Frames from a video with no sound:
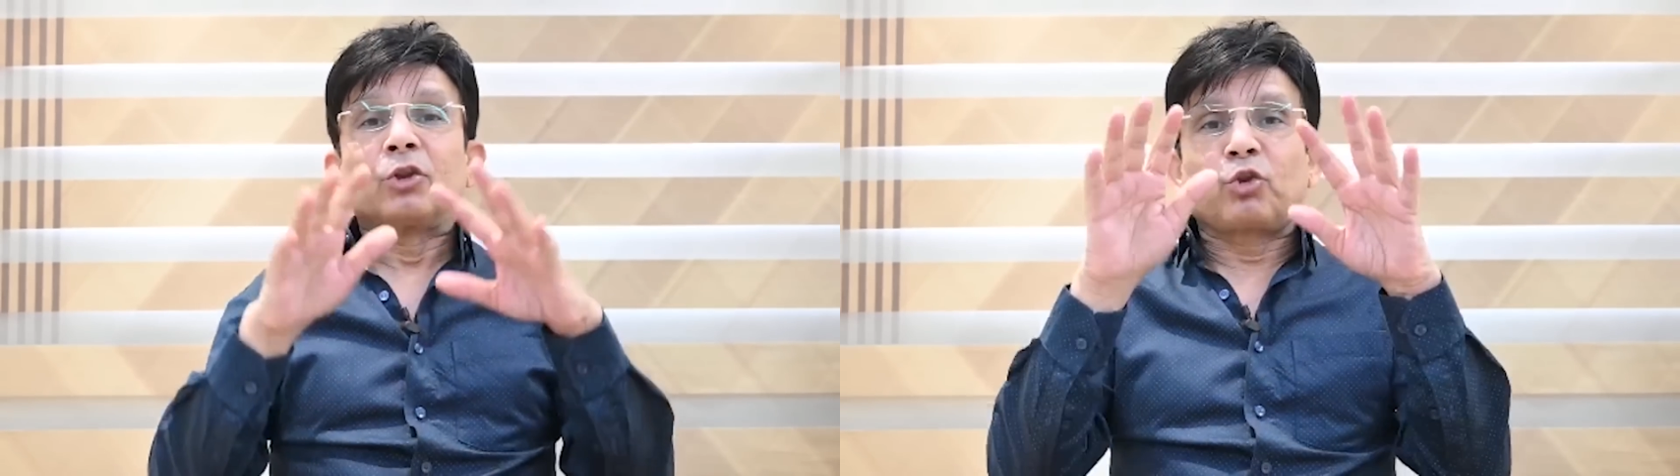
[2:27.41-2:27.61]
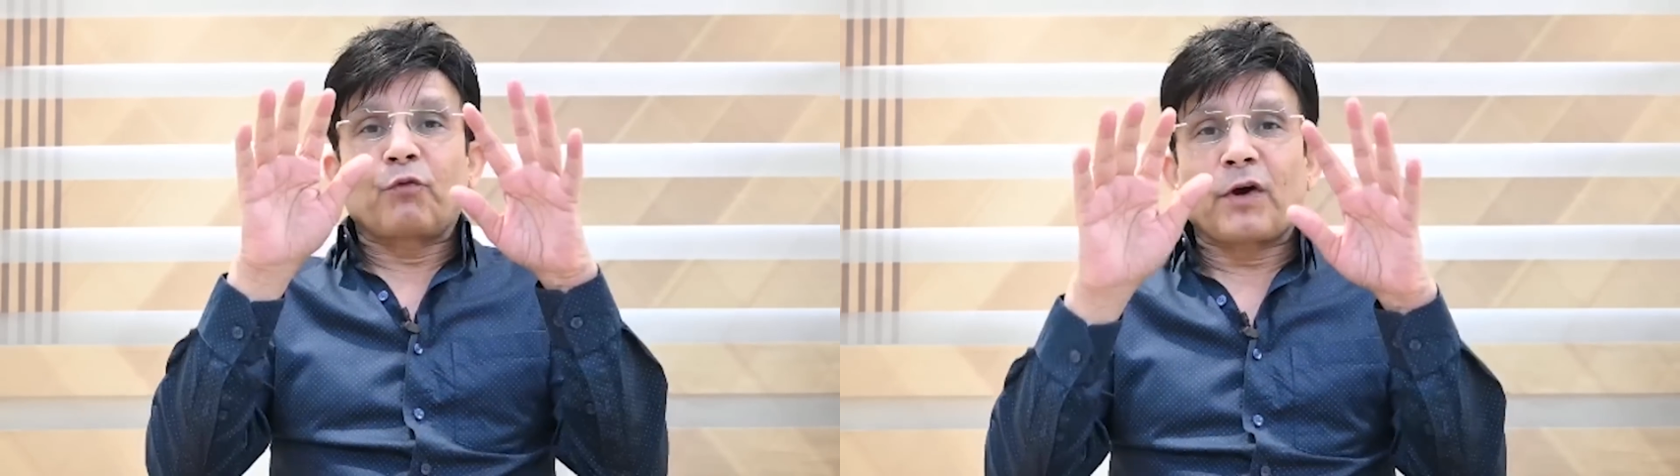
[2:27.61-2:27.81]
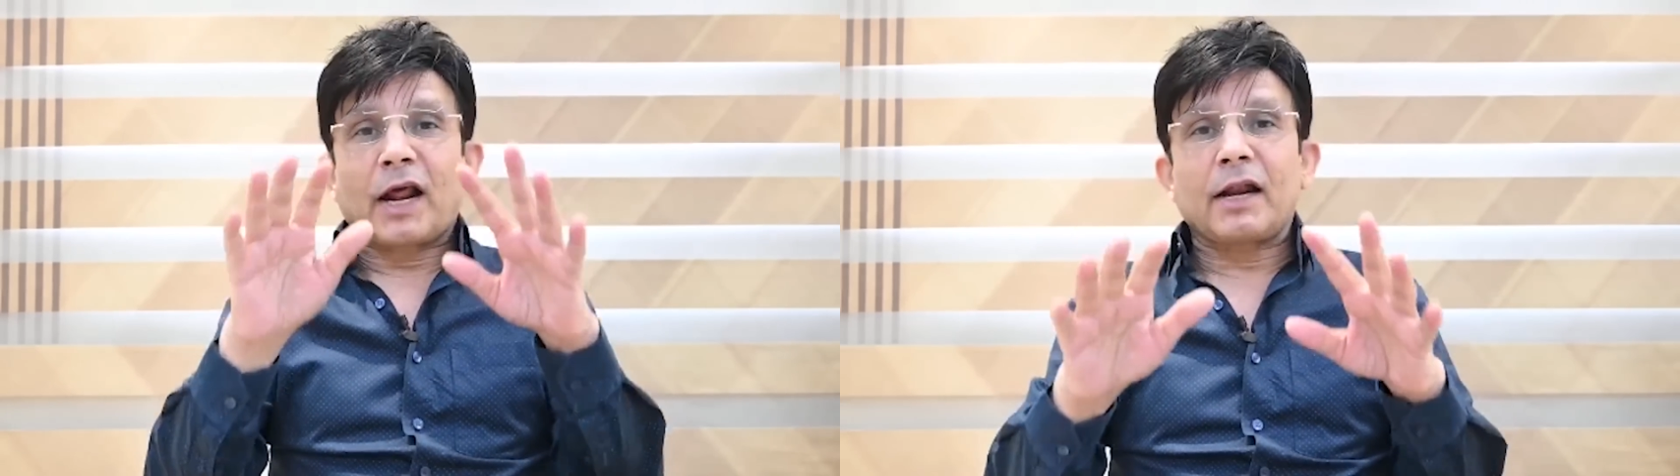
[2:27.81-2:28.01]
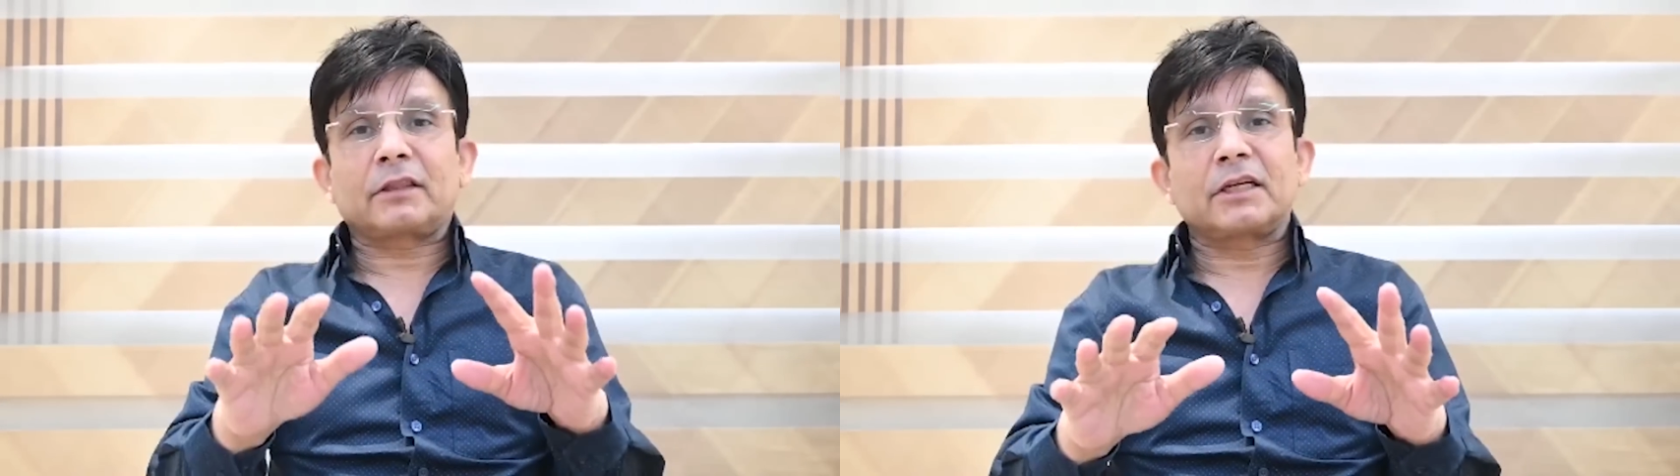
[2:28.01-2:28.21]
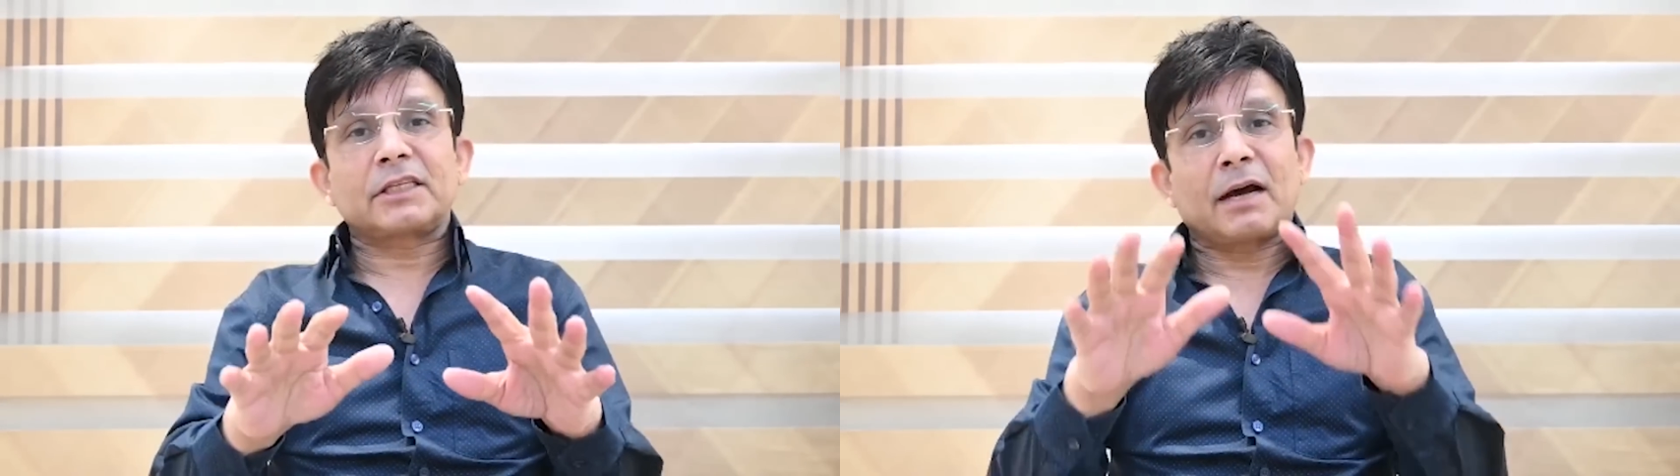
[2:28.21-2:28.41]
तो फरहान
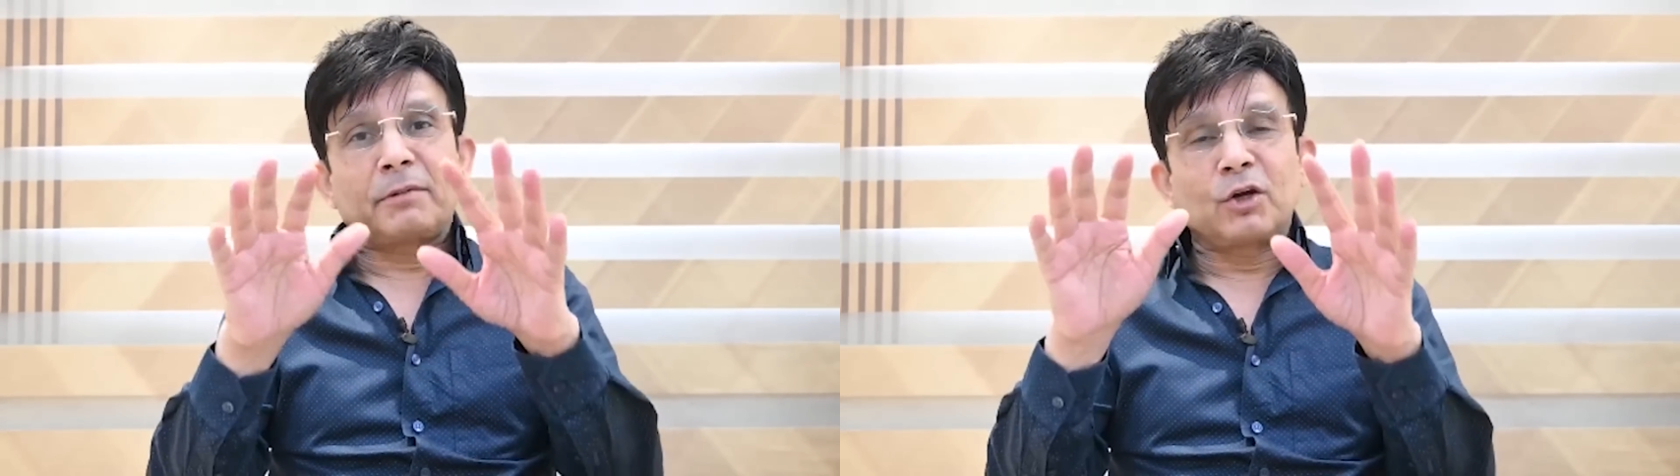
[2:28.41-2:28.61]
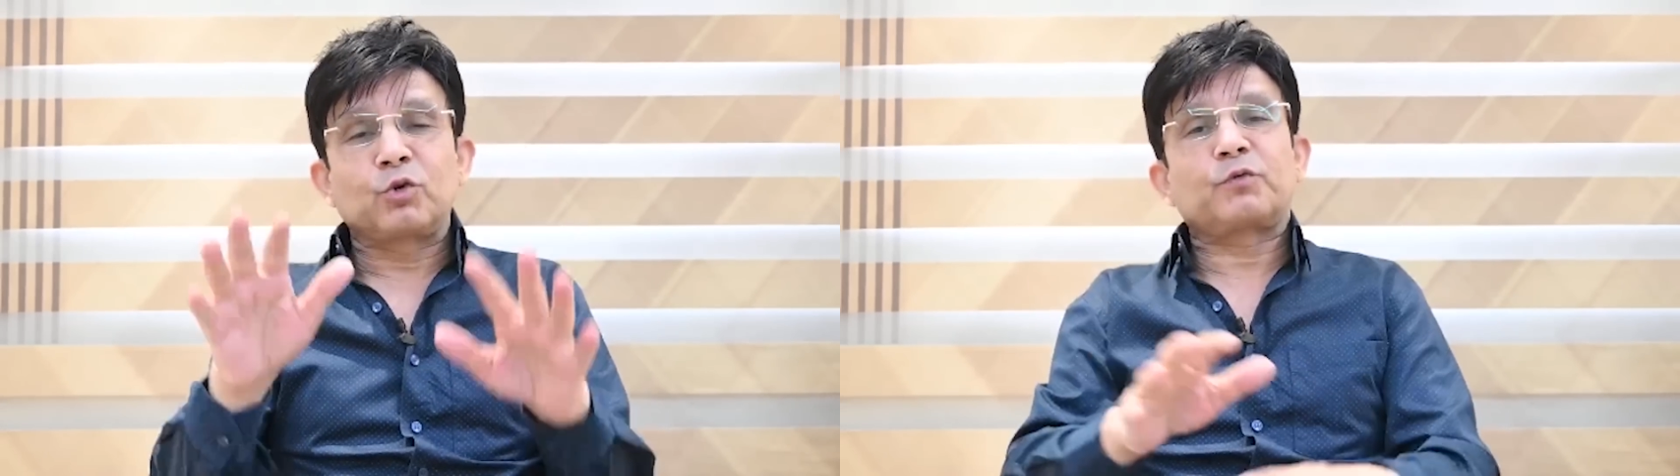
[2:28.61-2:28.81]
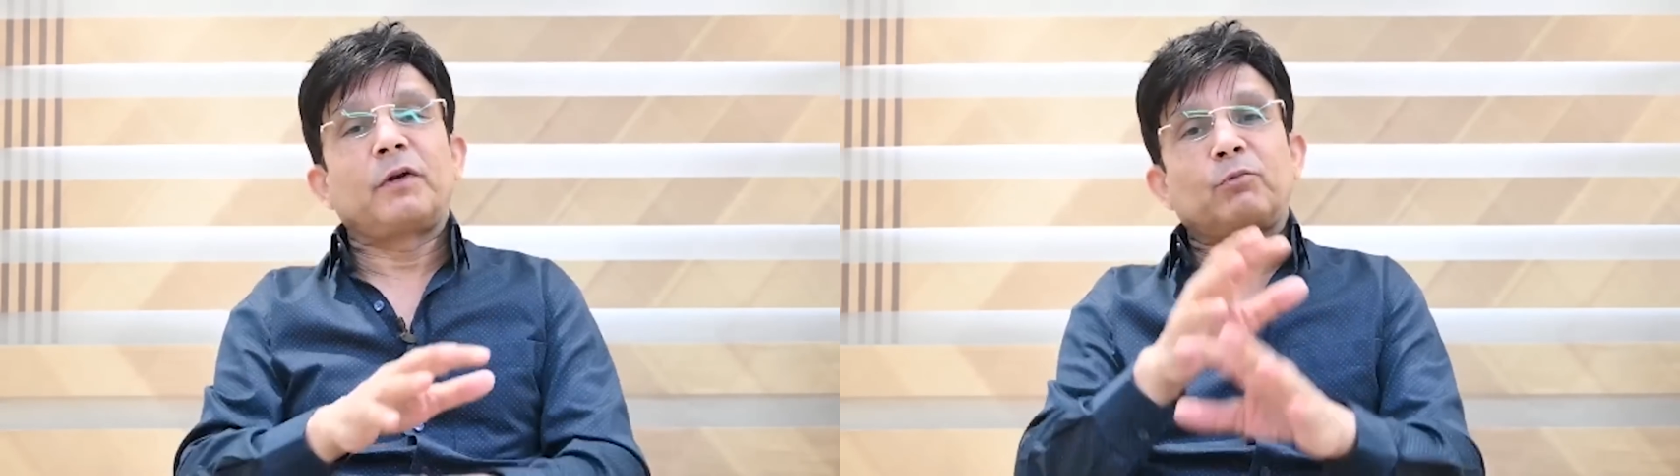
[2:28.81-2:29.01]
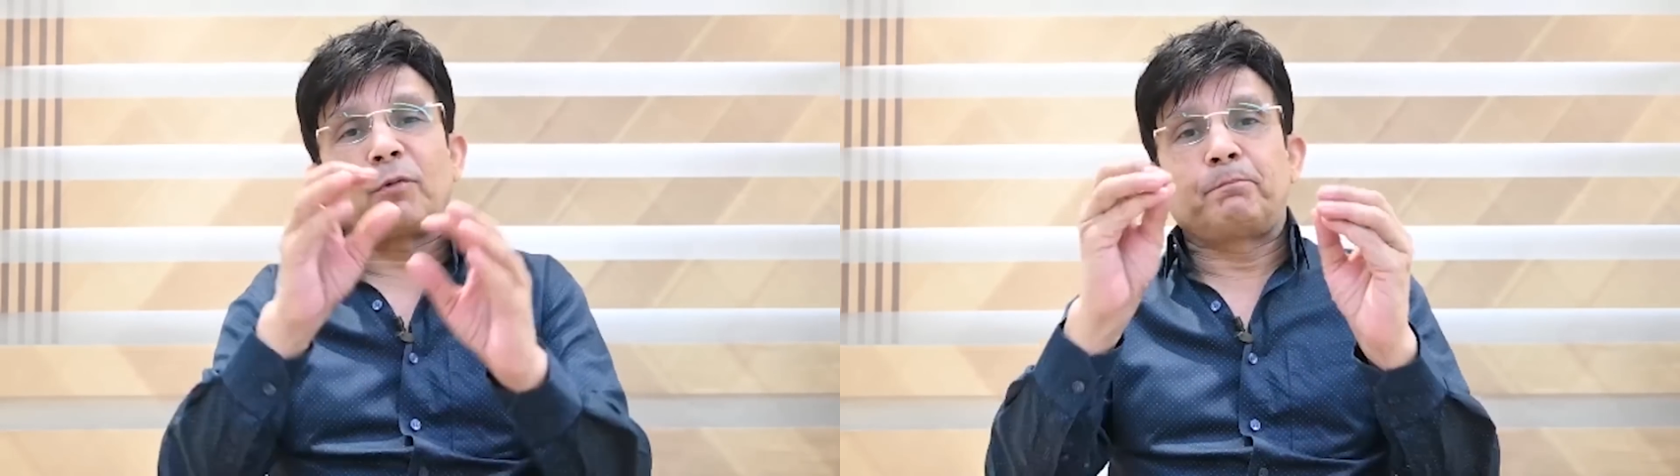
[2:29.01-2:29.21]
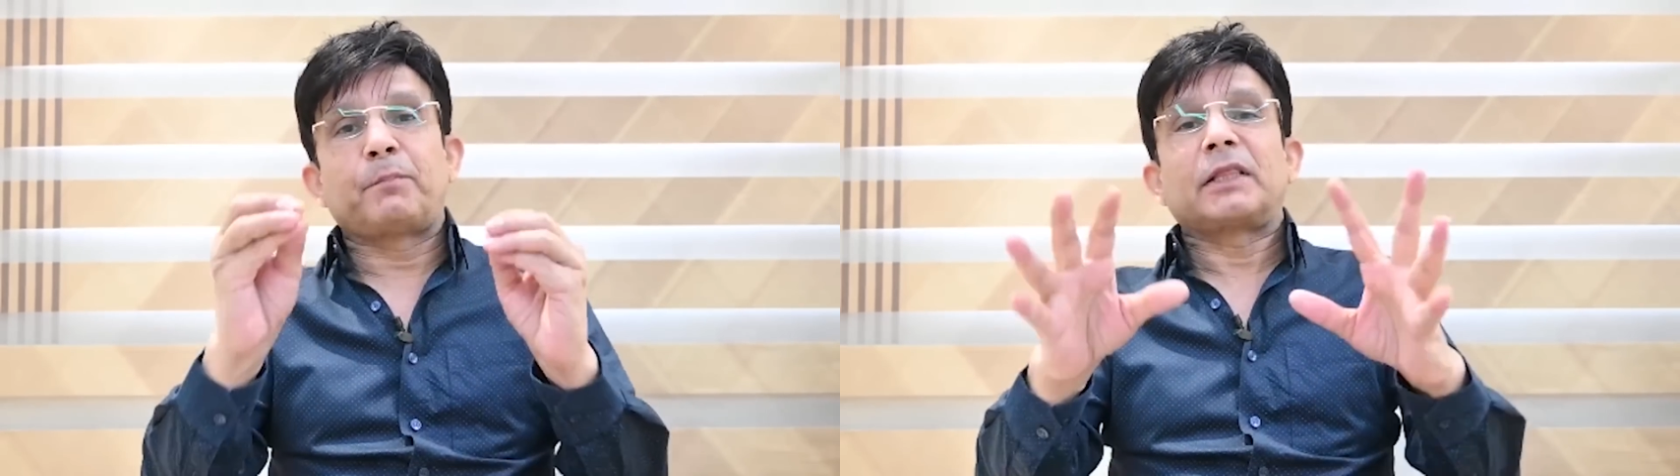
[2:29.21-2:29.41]
अख्तर साहब ने उस फिल्म को
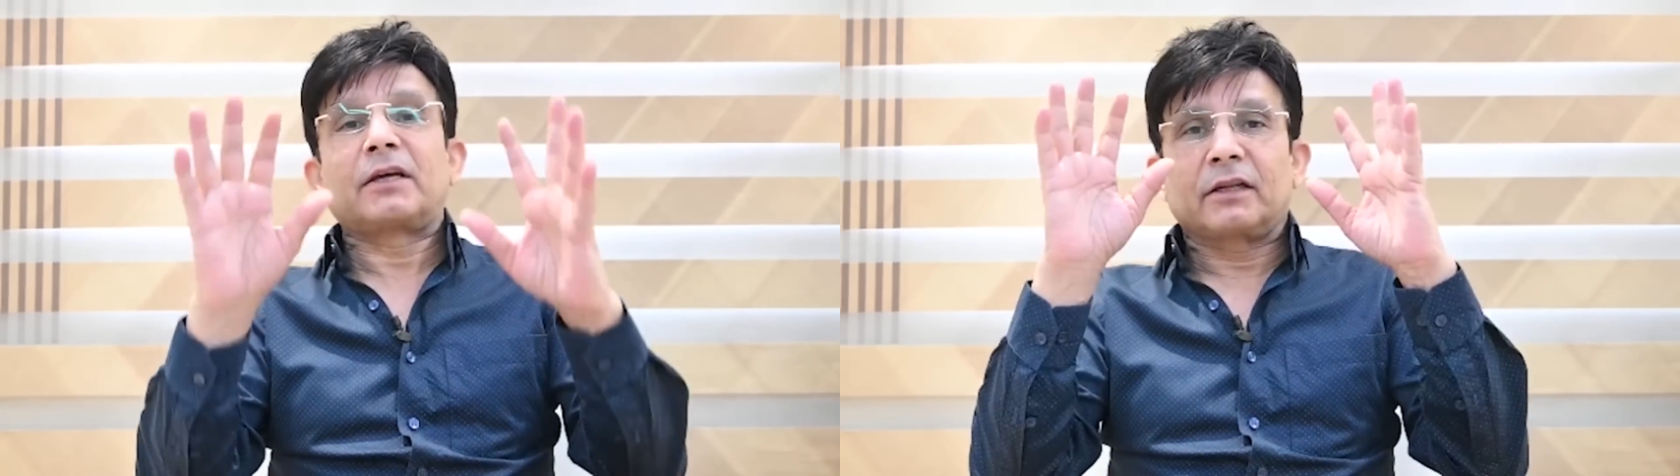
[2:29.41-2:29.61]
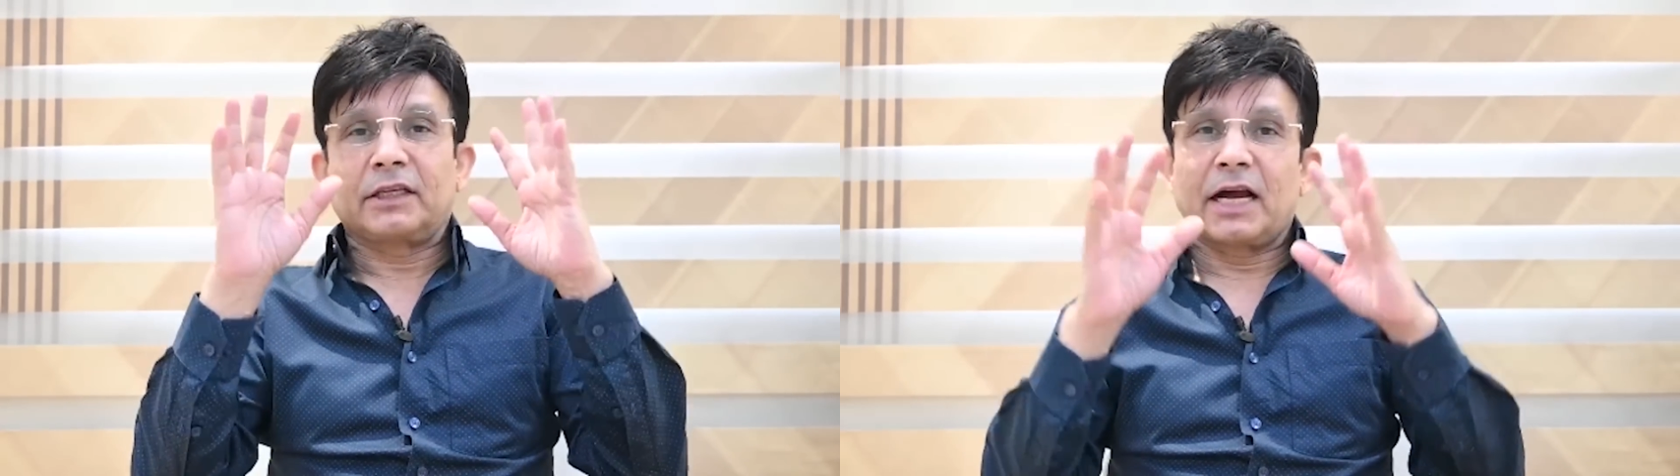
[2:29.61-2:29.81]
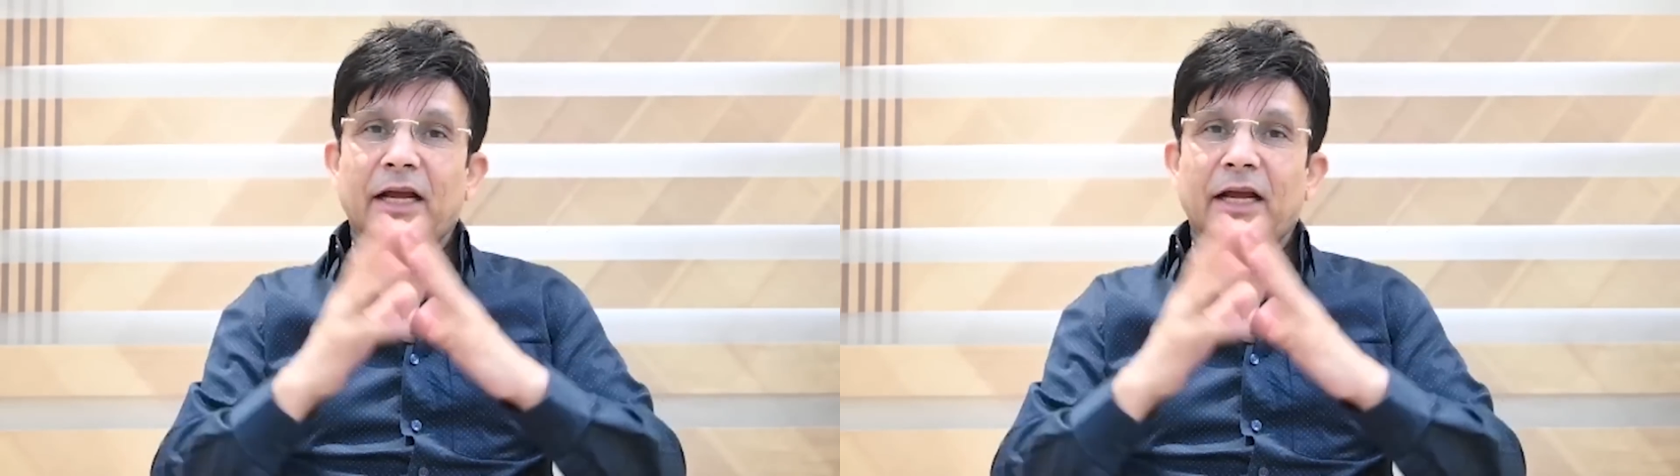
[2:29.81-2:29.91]
बंद कर दिया